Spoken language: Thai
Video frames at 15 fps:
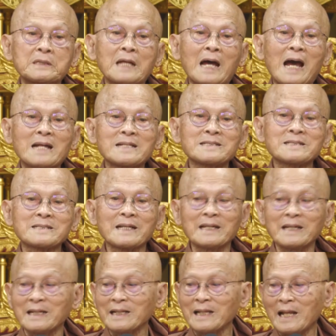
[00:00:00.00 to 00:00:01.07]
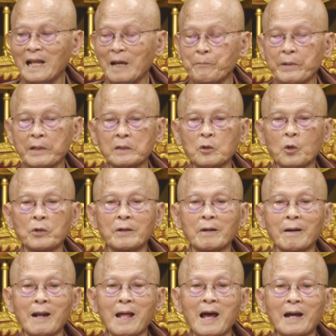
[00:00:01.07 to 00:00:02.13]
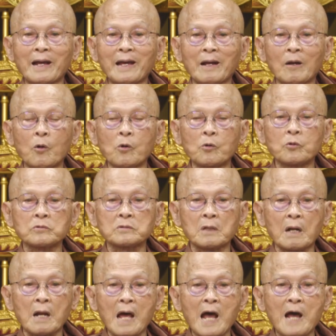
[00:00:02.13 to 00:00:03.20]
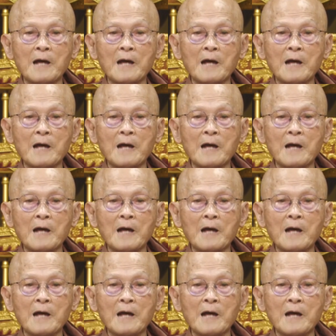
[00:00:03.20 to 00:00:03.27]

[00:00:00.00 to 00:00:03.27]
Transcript: ฐานสี่นี่แหละเป็นต้นรากแห่งโลกุตระ